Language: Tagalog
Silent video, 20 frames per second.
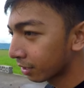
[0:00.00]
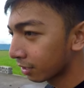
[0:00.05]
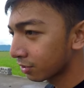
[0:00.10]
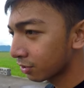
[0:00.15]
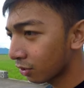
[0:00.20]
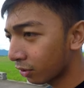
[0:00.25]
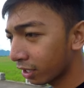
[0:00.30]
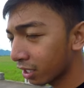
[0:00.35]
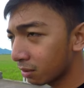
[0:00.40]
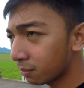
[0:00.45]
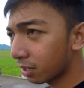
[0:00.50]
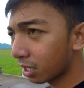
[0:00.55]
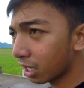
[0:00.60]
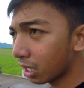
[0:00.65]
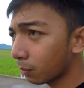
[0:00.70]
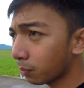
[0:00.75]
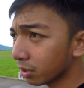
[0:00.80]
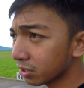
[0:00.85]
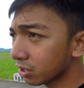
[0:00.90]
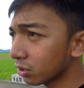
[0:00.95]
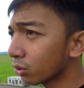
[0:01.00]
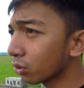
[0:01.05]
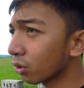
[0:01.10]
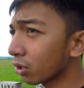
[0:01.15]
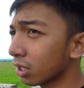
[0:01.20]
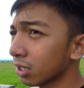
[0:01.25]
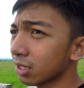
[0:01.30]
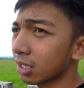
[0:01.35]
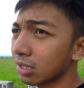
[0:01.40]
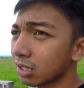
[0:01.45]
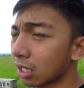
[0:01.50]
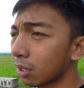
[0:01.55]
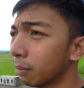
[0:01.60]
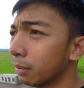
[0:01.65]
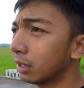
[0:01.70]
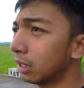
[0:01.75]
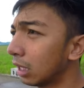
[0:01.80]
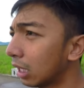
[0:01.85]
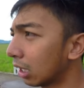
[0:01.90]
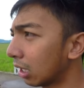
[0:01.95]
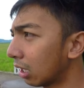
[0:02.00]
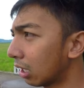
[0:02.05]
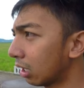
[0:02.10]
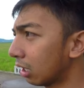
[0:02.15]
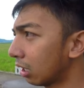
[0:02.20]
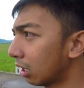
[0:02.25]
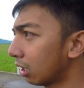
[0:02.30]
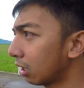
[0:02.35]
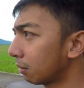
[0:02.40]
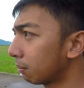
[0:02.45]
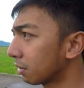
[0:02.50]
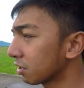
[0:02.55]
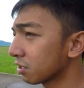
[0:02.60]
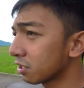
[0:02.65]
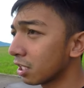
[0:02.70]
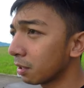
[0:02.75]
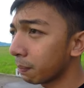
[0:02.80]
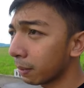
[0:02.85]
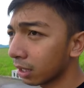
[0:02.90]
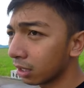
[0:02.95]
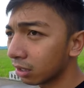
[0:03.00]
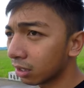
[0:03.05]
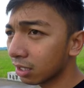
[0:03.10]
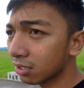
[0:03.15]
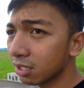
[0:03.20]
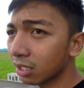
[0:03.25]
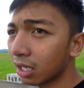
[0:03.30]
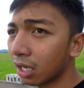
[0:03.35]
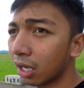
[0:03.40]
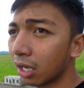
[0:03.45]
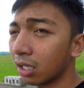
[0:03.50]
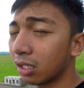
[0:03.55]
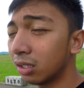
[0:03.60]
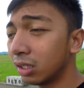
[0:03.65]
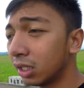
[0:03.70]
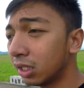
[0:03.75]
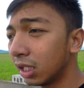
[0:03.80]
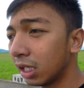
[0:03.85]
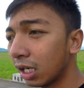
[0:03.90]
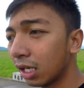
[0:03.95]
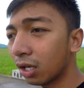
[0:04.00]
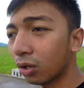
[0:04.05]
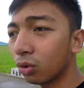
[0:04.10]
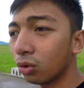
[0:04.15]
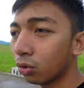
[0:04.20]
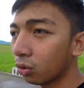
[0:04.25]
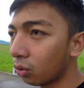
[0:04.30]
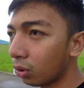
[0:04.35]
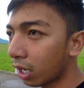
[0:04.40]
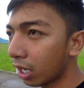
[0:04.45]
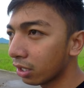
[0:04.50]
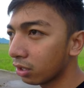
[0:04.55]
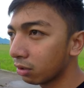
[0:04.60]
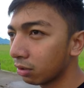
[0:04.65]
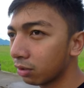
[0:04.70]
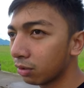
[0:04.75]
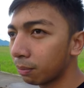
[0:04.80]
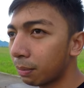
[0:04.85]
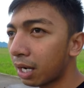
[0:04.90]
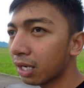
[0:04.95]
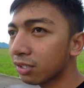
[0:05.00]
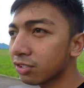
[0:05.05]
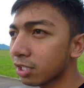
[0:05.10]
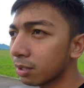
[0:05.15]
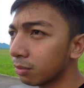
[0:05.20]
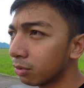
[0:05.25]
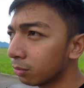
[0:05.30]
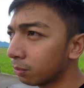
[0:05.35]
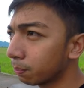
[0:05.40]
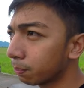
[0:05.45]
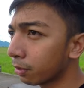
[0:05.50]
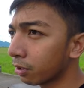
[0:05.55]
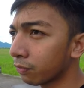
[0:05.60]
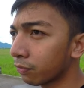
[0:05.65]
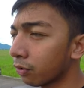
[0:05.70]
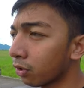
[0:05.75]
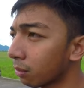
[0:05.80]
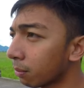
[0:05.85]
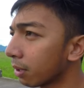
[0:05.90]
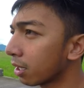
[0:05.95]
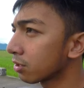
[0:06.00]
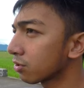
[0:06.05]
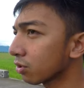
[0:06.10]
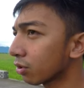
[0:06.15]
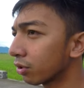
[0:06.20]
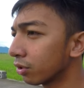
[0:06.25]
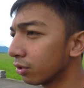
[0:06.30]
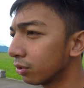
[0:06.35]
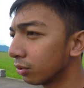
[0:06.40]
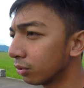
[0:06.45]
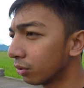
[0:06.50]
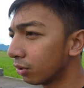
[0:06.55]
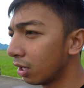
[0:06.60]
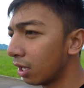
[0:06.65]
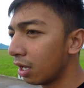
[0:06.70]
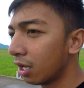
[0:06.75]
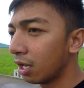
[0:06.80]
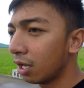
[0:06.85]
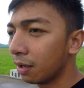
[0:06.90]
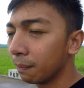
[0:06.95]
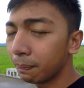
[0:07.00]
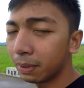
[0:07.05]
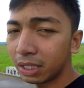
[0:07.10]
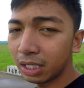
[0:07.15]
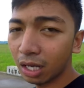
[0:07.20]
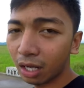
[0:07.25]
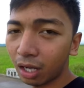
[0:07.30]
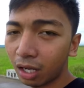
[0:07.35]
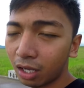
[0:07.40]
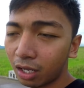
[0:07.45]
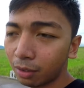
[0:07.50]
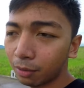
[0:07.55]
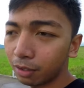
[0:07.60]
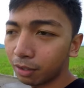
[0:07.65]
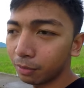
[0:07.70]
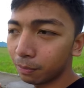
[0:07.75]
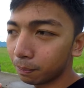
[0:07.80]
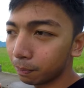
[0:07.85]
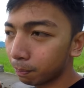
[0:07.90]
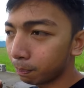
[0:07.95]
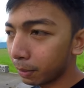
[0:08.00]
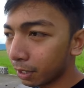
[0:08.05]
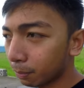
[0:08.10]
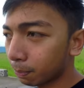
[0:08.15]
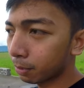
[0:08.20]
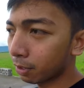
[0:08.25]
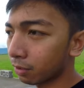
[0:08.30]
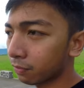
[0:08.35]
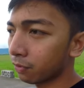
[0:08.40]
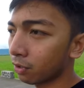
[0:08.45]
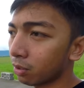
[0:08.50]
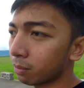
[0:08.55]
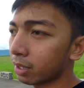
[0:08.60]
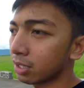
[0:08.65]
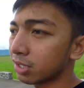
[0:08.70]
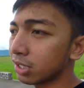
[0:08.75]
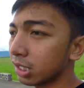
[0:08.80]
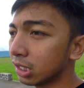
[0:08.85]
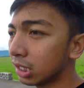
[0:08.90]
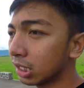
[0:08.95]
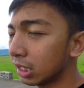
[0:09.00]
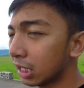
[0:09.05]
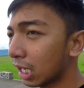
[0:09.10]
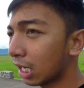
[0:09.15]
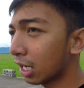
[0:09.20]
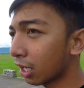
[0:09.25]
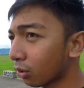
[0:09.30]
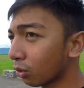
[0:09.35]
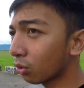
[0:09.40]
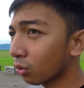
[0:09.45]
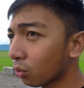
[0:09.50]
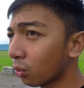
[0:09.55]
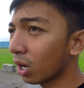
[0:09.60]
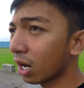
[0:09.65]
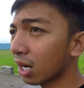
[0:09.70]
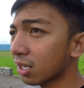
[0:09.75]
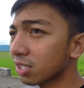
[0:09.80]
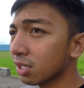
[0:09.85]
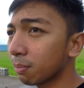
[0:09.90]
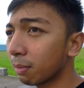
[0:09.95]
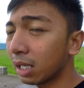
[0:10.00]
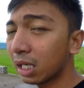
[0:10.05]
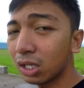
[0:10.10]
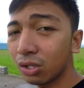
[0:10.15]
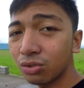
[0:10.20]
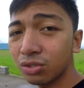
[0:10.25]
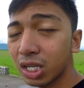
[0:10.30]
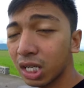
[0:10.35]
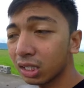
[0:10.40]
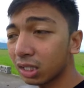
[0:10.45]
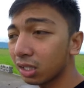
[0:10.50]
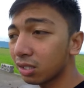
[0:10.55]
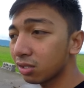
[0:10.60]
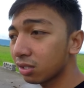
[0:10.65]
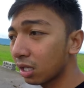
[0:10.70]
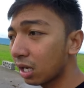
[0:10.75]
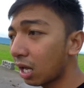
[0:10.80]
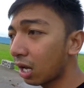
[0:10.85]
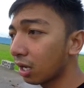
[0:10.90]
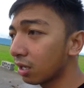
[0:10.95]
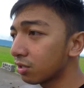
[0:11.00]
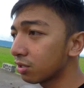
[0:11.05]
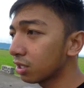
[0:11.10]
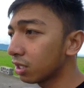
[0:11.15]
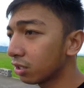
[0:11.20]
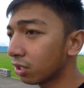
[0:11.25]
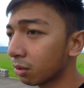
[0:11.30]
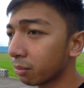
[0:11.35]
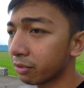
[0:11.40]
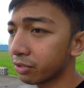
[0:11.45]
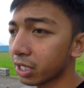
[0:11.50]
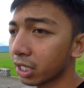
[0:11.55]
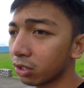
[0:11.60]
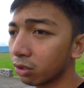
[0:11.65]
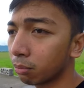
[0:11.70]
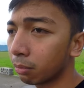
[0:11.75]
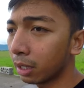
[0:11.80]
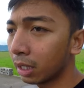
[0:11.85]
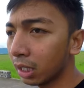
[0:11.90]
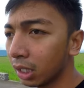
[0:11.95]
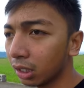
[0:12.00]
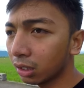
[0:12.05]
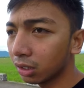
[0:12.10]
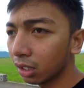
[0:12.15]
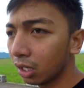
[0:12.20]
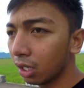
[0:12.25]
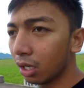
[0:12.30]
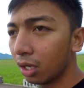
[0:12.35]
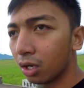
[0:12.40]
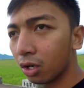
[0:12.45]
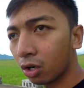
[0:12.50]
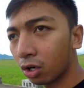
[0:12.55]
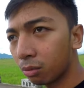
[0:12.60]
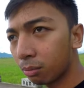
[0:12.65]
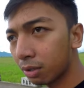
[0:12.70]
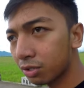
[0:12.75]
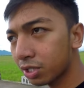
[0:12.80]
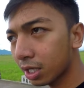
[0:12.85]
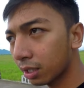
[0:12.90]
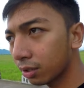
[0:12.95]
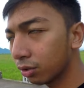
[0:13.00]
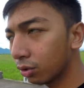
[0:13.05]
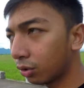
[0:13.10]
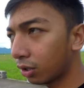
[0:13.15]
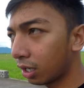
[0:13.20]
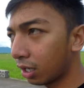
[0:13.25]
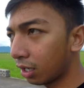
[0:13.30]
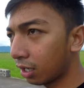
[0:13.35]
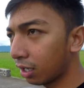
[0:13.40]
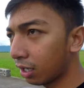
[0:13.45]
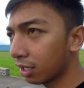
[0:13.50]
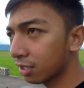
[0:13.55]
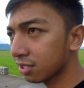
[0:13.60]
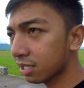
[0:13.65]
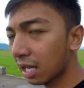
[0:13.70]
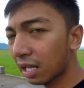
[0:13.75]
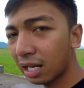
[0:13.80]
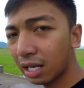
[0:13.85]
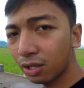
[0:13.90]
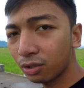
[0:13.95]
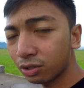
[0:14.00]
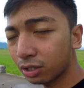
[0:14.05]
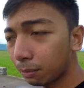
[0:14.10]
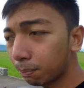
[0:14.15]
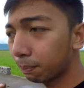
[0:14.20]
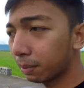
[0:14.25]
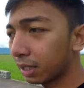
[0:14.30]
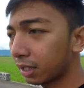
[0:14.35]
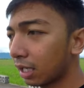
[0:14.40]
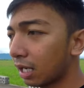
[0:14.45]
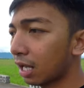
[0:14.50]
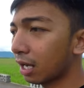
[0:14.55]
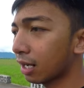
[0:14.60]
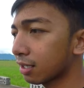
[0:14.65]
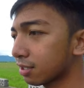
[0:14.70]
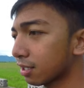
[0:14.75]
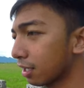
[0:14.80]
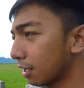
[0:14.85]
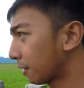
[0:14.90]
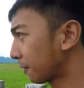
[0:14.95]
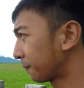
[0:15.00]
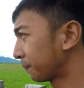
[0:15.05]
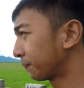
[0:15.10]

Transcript: So ngayon mga kapwa, siguro nasasabi nila na mas tipid kasi nga hindi nila nakukuha yung maximum performance or yung pinakang peak performance hindi nila nakukuha kasi mali yung jettings nila. It's either masyadong maliit or masyadong uh, sala yung timpla nila kasi